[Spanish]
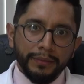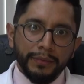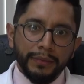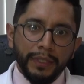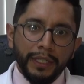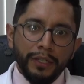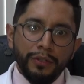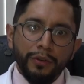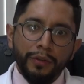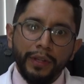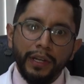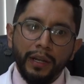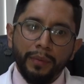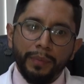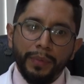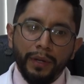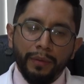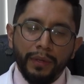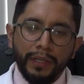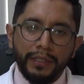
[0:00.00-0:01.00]
Dentro de
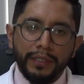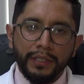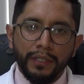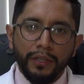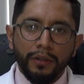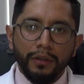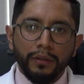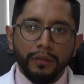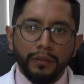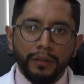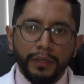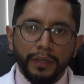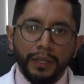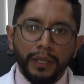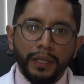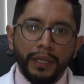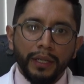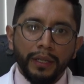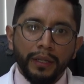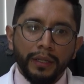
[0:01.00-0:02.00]
la prevención
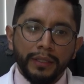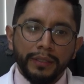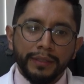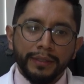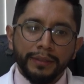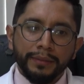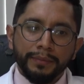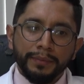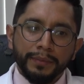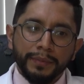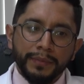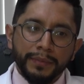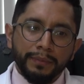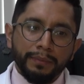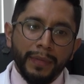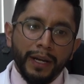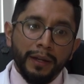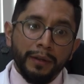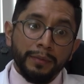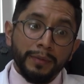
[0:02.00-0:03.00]
es
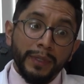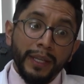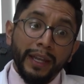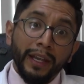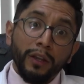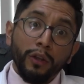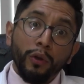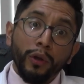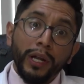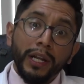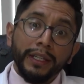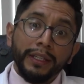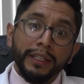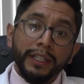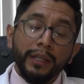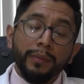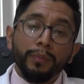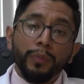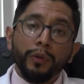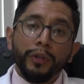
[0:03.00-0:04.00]
más bien con el
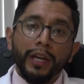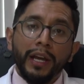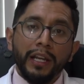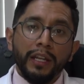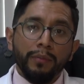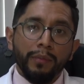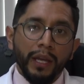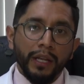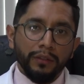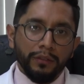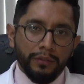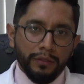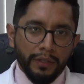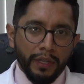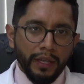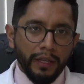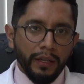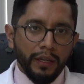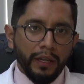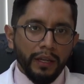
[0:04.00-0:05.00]
tipo de alimentos
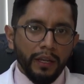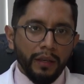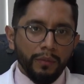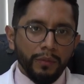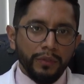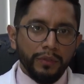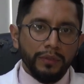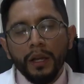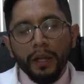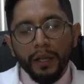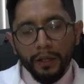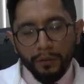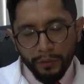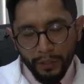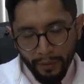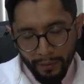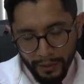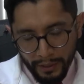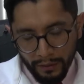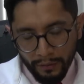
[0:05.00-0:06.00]
que ingerimos.
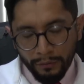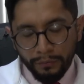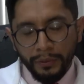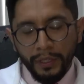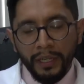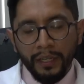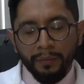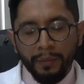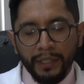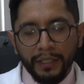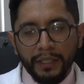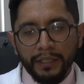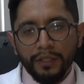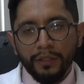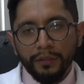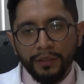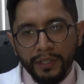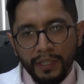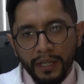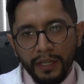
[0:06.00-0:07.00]
Una, una
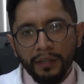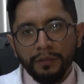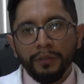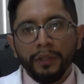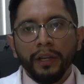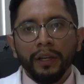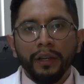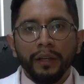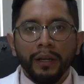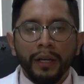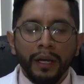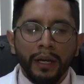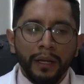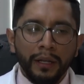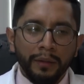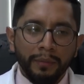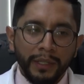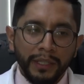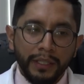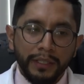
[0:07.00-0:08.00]
alimentación sana, una
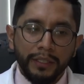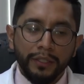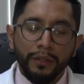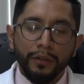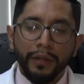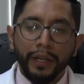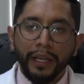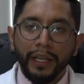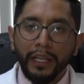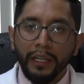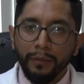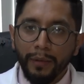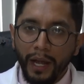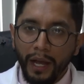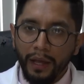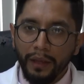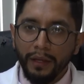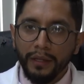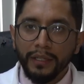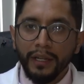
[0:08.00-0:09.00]
alimentación
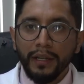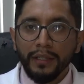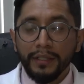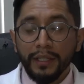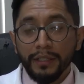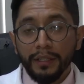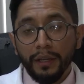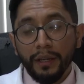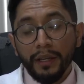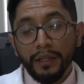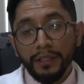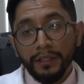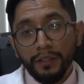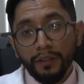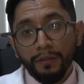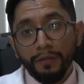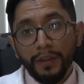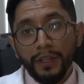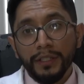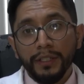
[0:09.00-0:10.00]
equilibrada, realizar
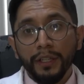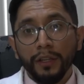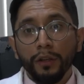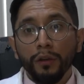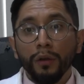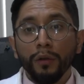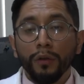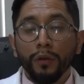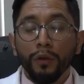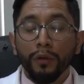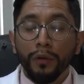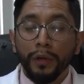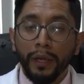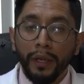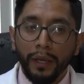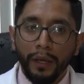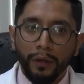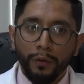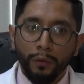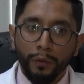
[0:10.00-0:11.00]
ejercicio físico,
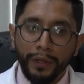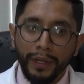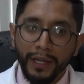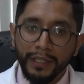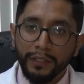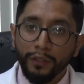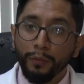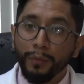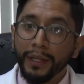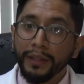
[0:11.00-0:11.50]
eh, cuidarse o